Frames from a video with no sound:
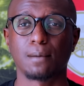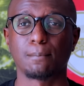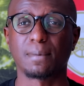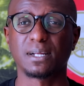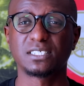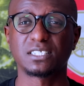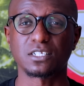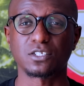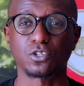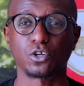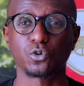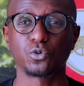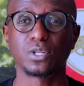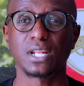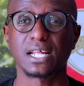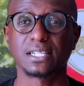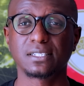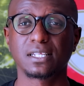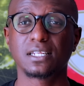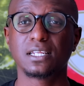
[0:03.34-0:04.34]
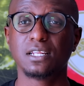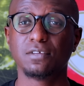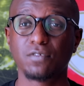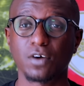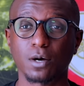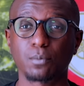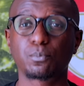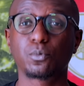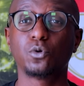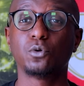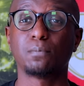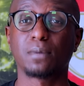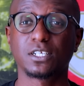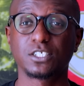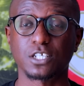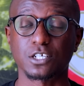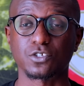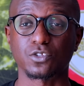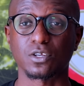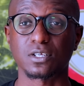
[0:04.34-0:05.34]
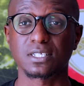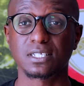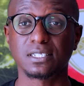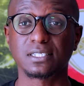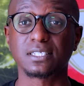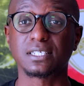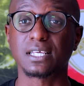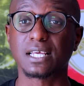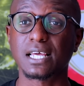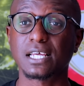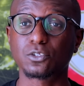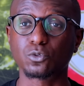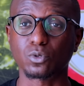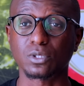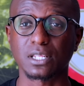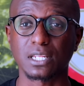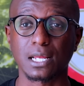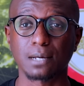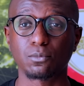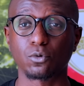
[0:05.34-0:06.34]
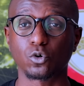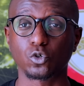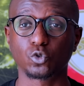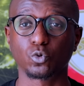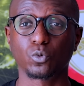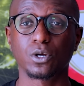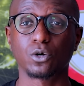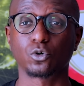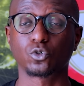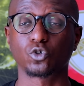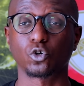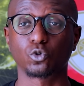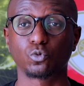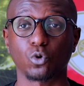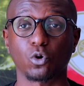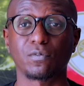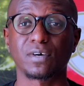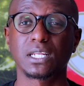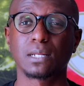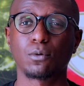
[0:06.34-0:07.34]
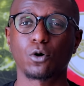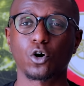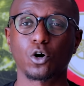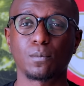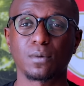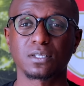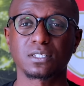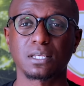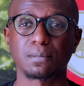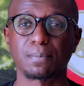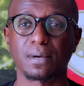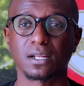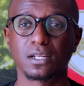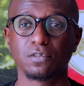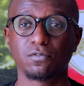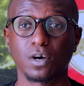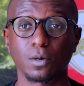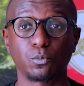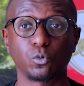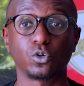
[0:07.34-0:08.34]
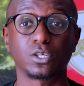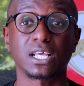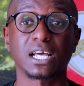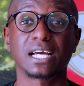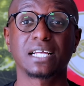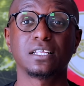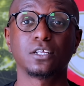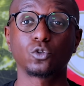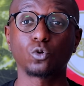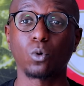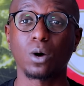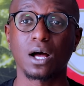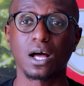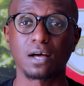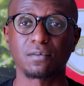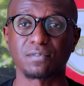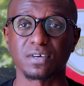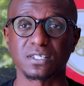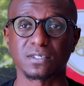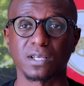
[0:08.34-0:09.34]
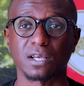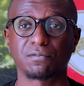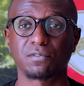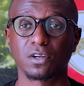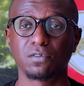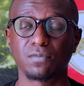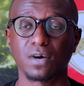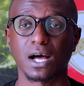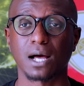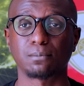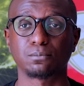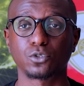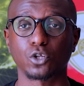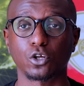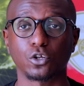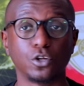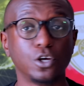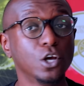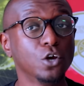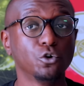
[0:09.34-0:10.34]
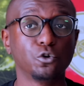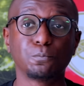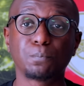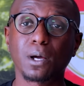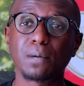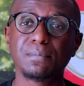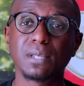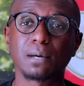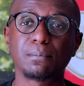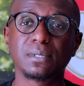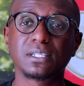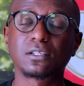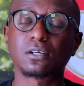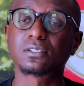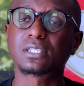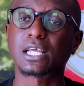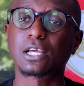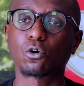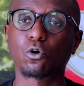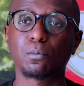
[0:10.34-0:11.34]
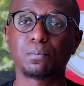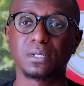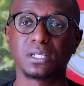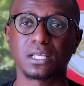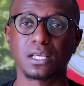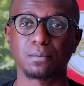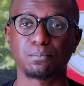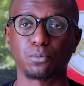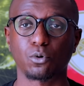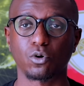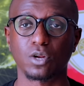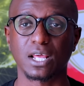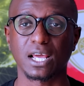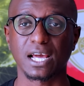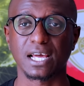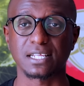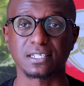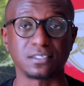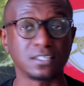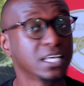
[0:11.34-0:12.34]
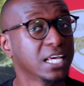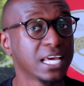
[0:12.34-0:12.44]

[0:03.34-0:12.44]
Manchester United, Liverpool, Manchester City et Tottenham ont joué aujourd'hui. On va d'abord commencer par Liverpool qui a gagné 3-1 face à Wolverhampton. Une première mi très compliquée pour les Reds.